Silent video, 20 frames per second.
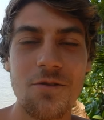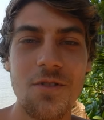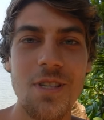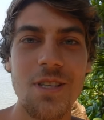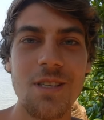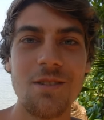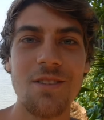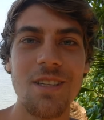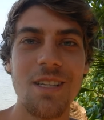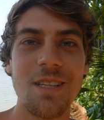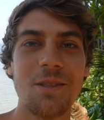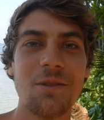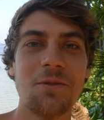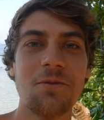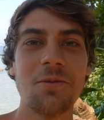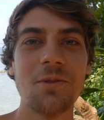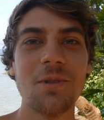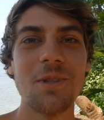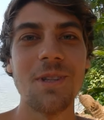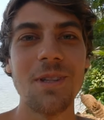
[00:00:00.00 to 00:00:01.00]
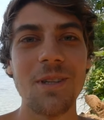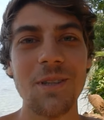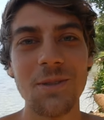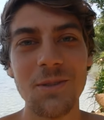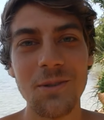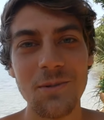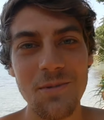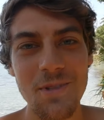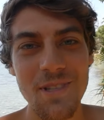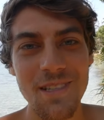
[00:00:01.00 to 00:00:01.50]
Viele Wege führen nach
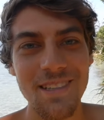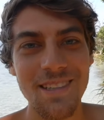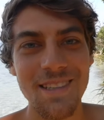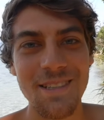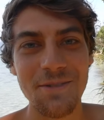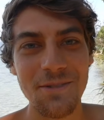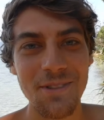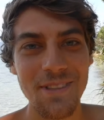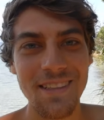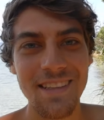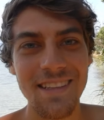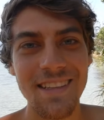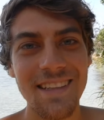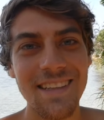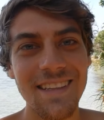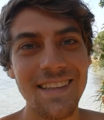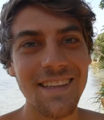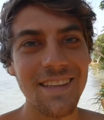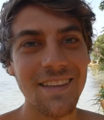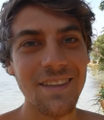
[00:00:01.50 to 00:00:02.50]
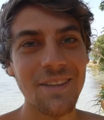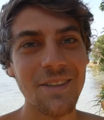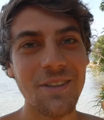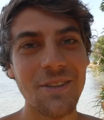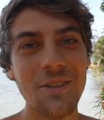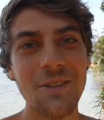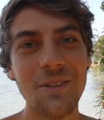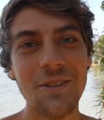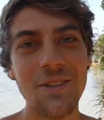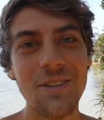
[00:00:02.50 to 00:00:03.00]
Rom, sag ich mal.
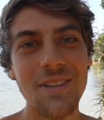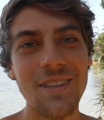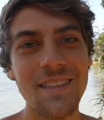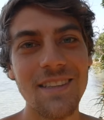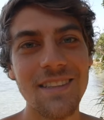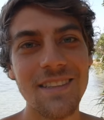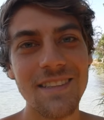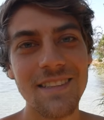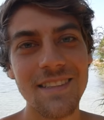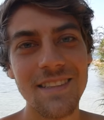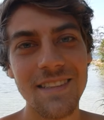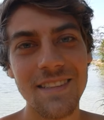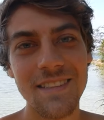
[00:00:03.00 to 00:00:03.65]
Und